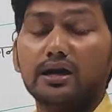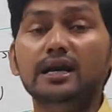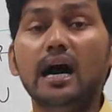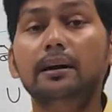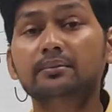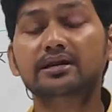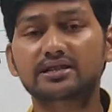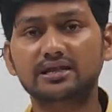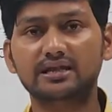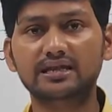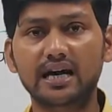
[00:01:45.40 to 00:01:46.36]
नाम
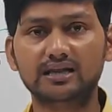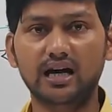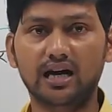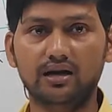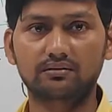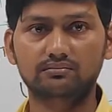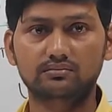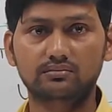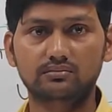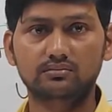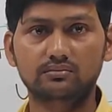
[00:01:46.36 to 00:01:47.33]
किसने दिया था
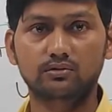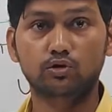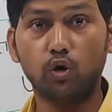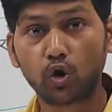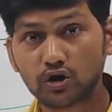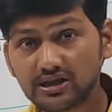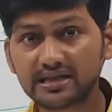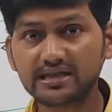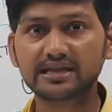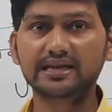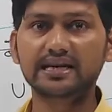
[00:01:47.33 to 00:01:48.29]
खोज
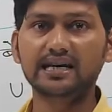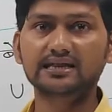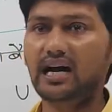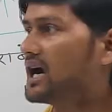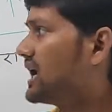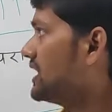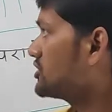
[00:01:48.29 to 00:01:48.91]
किसने किया था